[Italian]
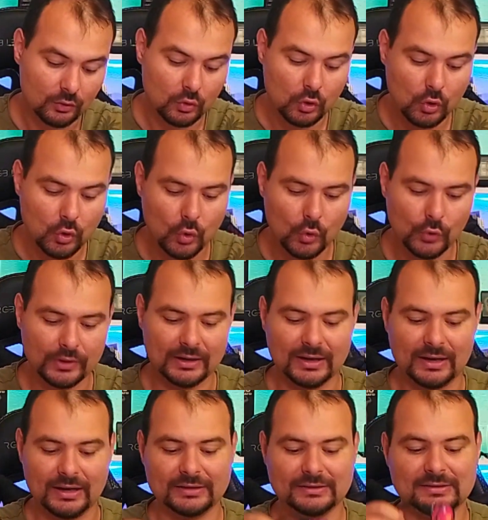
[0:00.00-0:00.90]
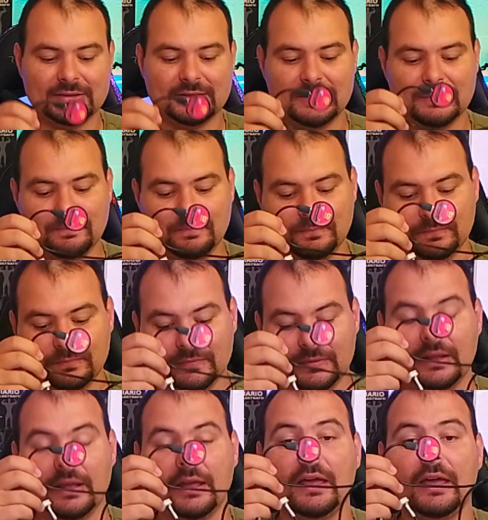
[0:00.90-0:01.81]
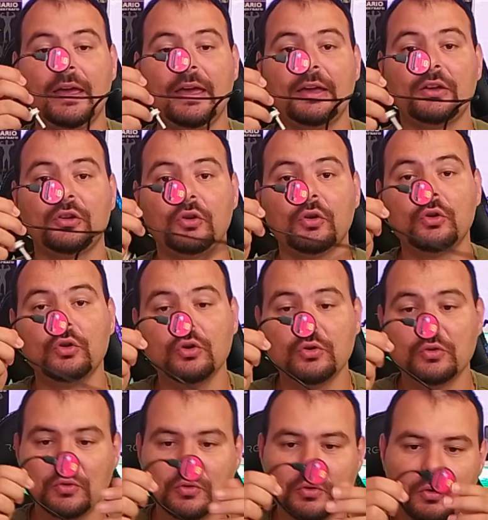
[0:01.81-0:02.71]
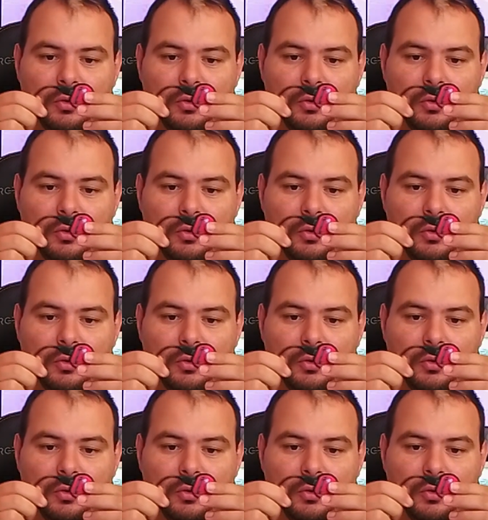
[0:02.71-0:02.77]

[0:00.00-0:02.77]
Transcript: lui ragazzi. Eccolo